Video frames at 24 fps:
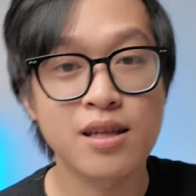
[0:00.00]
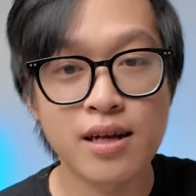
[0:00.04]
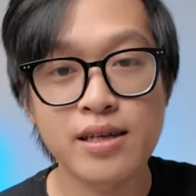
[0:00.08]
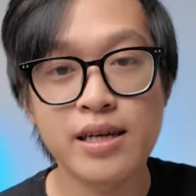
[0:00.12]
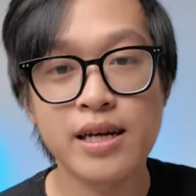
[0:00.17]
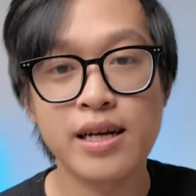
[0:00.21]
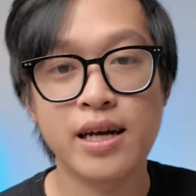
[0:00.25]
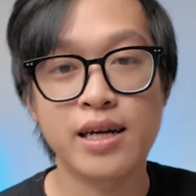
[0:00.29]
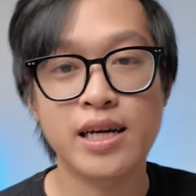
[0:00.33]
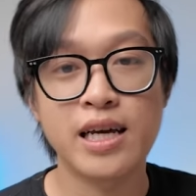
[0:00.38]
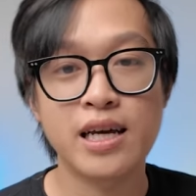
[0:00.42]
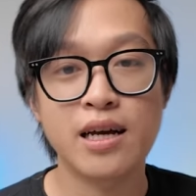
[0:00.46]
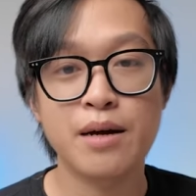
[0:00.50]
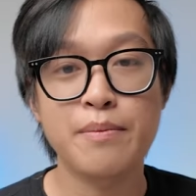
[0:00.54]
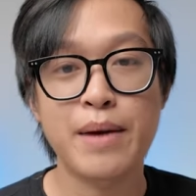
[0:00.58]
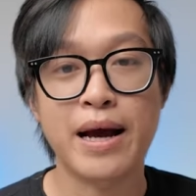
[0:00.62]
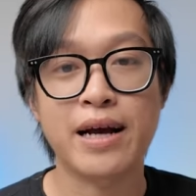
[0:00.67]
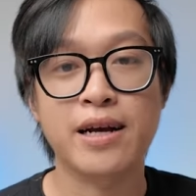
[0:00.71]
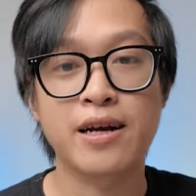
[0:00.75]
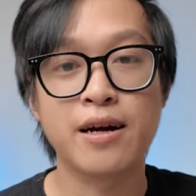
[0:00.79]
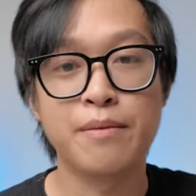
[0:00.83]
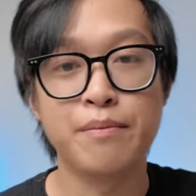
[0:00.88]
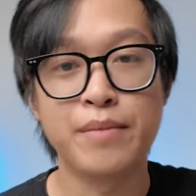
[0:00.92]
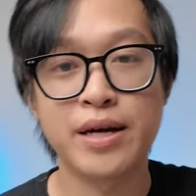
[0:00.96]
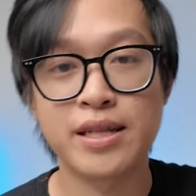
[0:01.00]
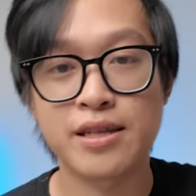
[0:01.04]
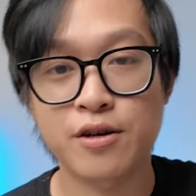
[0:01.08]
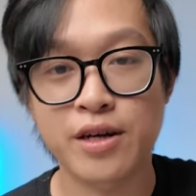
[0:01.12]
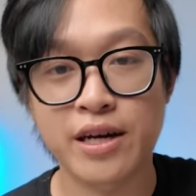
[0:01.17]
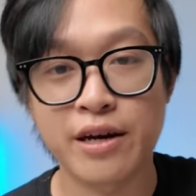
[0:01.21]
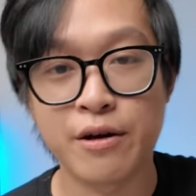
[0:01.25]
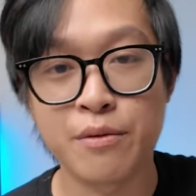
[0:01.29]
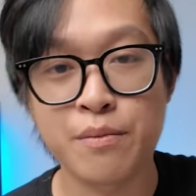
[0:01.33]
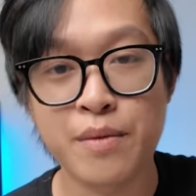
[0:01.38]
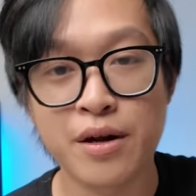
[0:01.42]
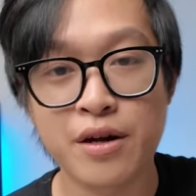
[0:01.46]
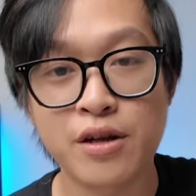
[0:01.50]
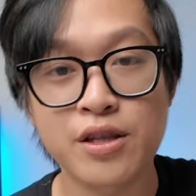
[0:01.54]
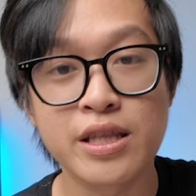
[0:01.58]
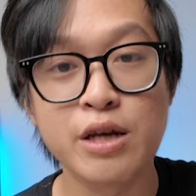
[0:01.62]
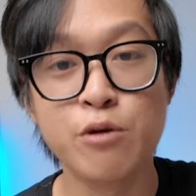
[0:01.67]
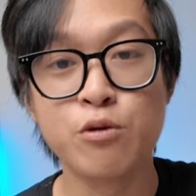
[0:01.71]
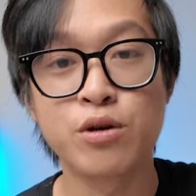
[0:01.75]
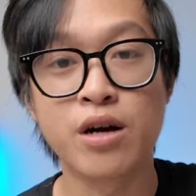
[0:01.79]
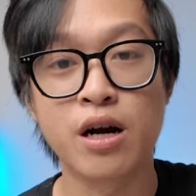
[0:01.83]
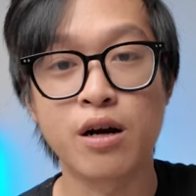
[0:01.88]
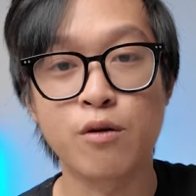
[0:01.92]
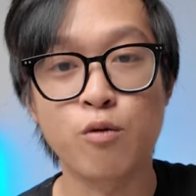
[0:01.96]
Tất nhiên là khi các bạn comment theo kiểu mà nó
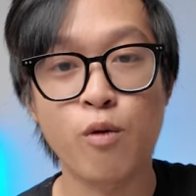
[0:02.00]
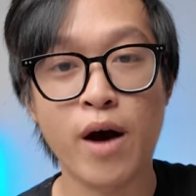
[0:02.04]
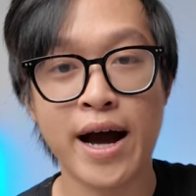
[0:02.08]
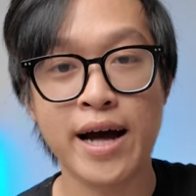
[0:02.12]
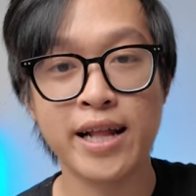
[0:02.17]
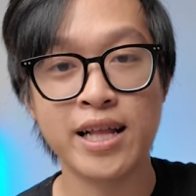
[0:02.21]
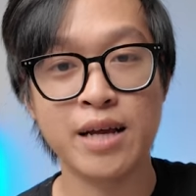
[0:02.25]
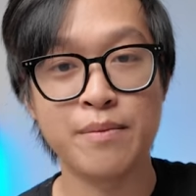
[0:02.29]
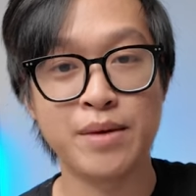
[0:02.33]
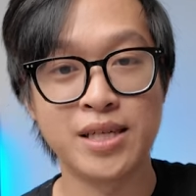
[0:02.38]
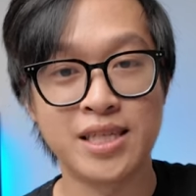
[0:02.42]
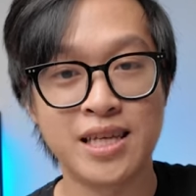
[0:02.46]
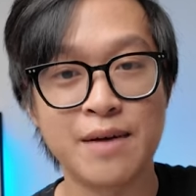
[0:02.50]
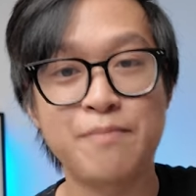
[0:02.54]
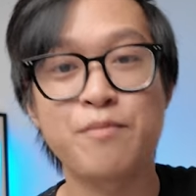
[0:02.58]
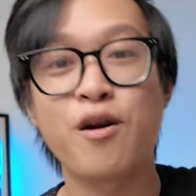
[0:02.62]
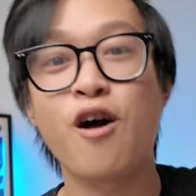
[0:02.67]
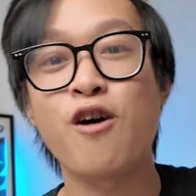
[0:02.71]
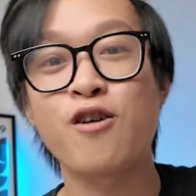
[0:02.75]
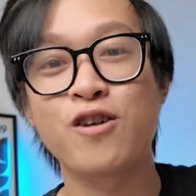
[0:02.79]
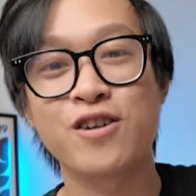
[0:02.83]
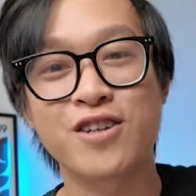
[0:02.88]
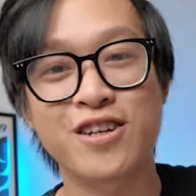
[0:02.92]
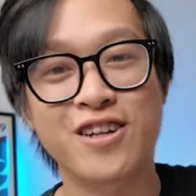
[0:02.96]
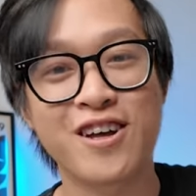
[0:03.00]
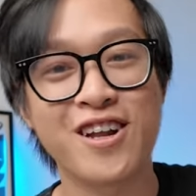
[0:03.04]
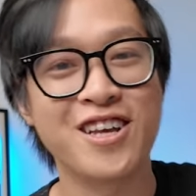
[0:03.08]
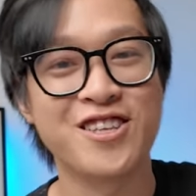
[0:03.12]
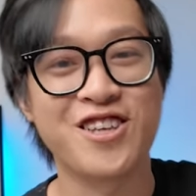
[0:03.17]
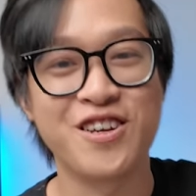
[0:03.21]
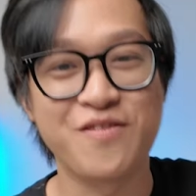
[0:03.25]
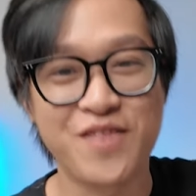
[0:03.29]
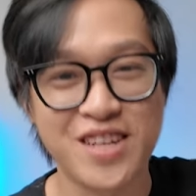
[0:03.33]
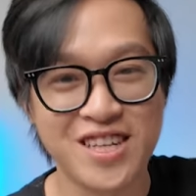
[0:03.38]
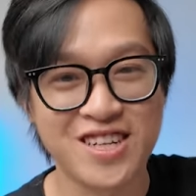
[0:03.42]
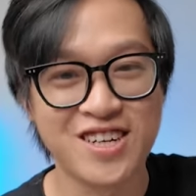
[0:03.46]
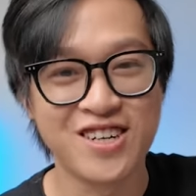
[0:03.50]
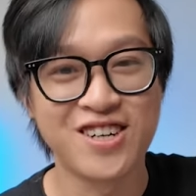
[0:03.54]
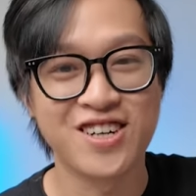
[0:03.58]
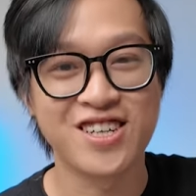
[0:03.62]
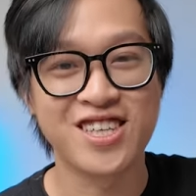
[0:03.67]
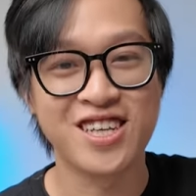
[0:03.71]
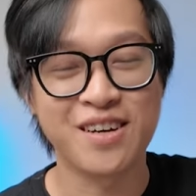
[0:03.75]
tiêu cực quá thì mình sẽ block, đó là chuyện bình thường.